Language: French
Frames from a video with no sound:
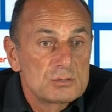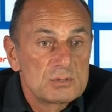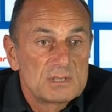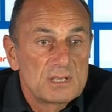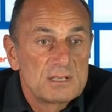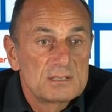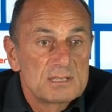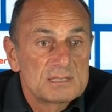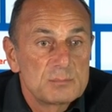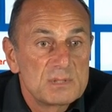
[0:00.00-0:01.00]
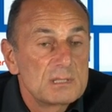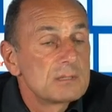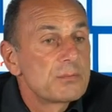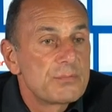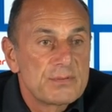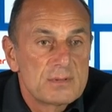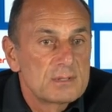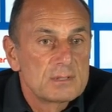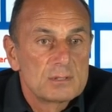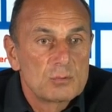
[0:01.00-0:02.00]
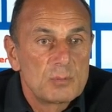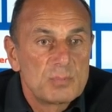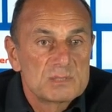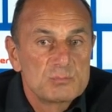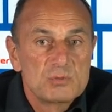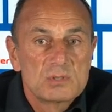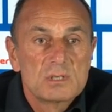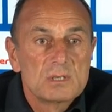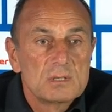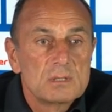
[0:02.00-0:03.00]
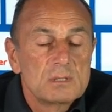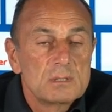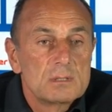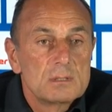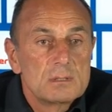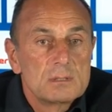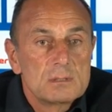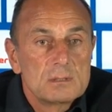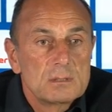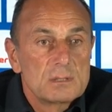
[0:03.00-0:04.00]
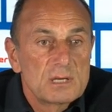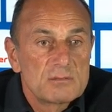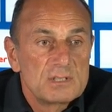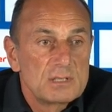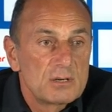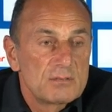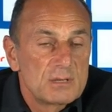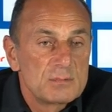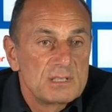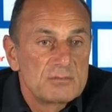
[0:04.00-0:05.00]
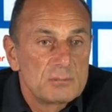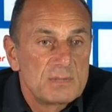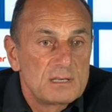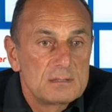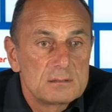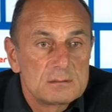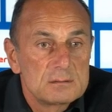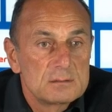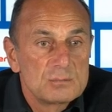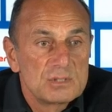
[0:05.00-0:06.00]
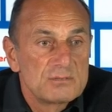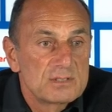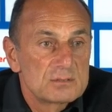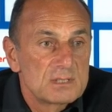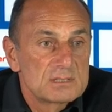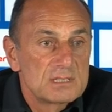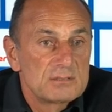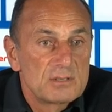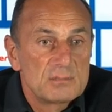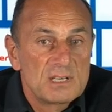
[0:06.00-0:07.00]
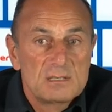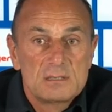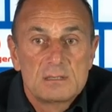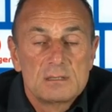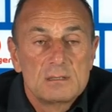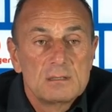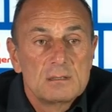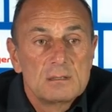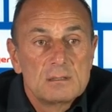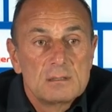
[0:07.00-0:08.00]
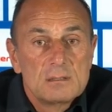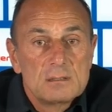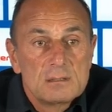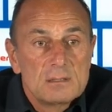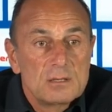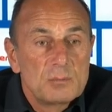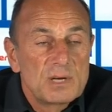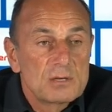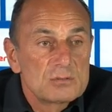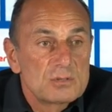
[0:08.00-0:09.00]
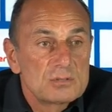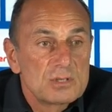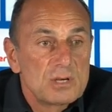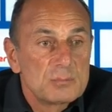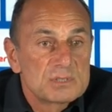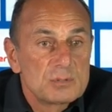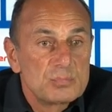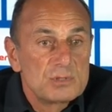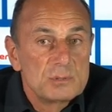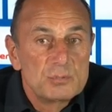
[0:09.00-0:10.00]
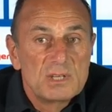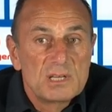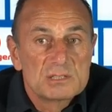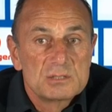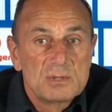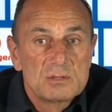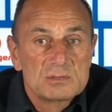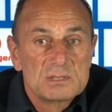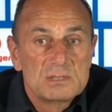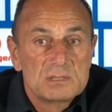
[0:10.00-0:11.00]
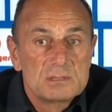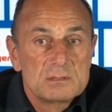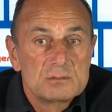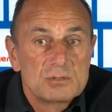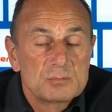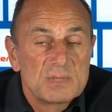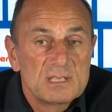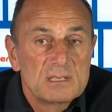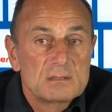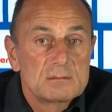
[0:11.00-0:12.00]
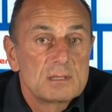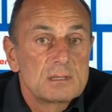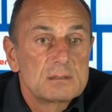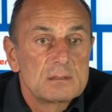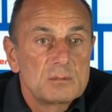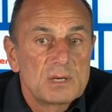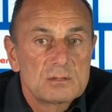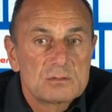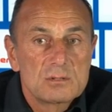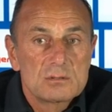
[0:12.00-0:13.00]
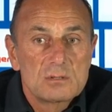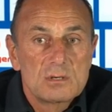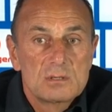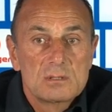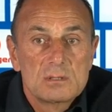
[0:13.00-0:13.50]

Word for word: Il joue intérieur, intercepté. trois passes, but. Et Erwin, il revient, mais il défend mal. Mon défenseur Axel défend mal. Et on marque contre notre camp, parce qu'on peut, dégager le ballon aussi euh, d'une autre manière. Mais on marque contre notre camp.